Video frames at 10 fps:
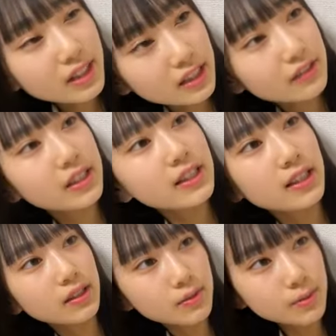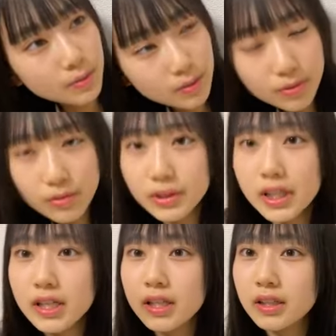わけではなけどその高校
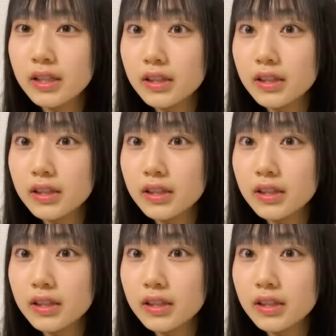で